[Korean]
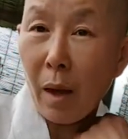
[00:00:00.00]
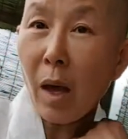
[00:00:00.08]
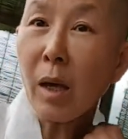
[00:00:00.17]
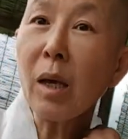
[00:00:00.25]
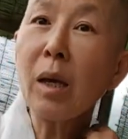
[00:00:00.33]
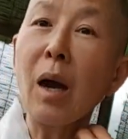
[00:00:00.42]

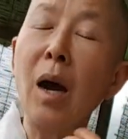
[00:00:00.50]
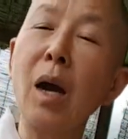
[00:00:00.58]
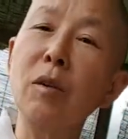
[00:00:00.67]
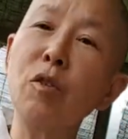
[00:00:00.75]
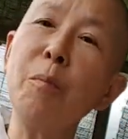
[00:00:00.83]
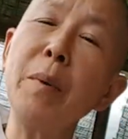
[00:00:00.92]

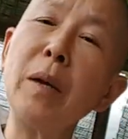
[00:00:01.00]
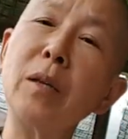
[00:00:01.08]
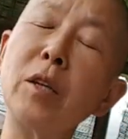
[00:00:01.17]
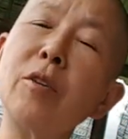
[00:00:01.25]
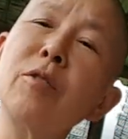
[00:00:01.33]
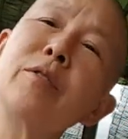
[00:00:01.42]
아기가 첫 발을
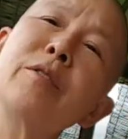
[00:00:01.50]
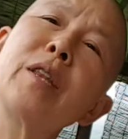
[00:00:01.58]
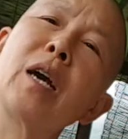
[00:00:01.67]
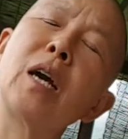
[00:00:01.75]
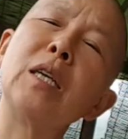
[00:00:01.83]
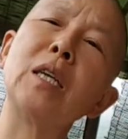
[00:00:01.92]
뛰었을
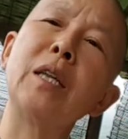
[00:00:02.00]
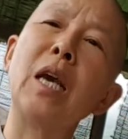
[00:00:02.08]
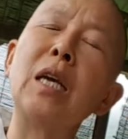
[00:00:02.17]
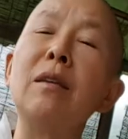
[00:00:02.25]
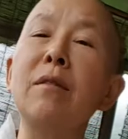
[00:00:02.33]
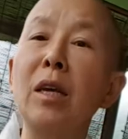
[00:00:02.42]
때가 이제
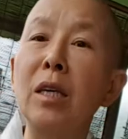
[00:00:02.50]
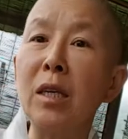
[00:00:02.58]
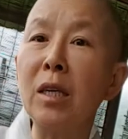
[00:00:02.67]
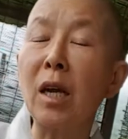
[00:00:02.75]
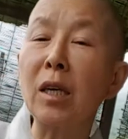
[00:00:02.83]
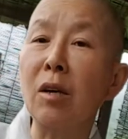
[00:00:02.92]
내 인생의
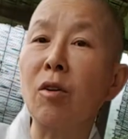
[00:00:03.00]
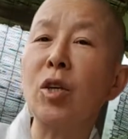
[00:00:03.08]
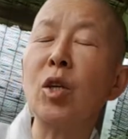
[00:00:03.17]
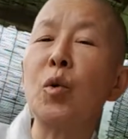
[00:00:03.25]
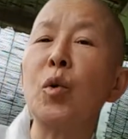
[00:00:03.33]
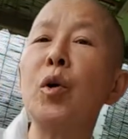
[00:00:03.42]
시작인
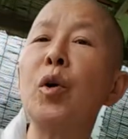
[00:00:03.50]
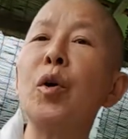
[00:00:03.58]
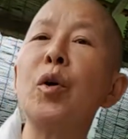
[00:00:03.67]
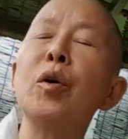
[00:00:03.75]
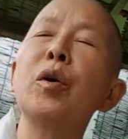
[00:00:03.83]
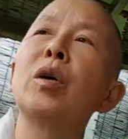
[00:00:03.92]

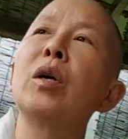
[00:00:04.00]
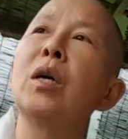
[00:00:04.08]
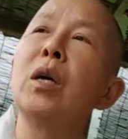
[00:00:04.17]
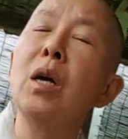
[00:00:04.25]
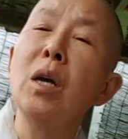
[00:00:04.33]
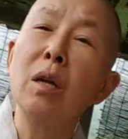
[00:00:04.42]
것이고요.
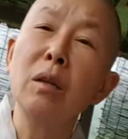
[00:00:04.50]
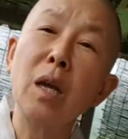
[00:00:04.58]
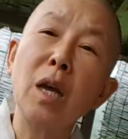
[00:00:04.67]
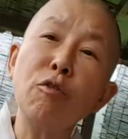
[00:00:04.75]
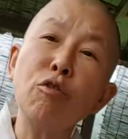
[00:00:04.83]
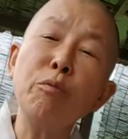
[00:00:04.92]

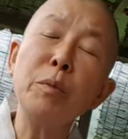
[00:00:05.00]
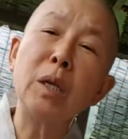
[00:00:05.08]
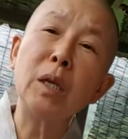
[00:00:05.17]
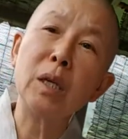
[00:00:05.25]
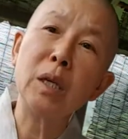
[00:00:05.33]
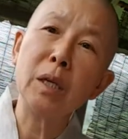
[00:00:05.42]
내
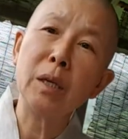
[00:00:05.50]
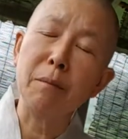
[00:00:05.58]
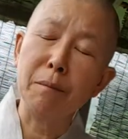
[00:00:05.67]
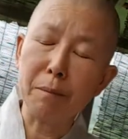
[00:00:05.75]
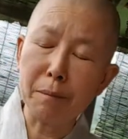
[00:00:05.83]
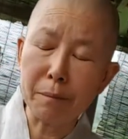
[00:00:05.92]
숨이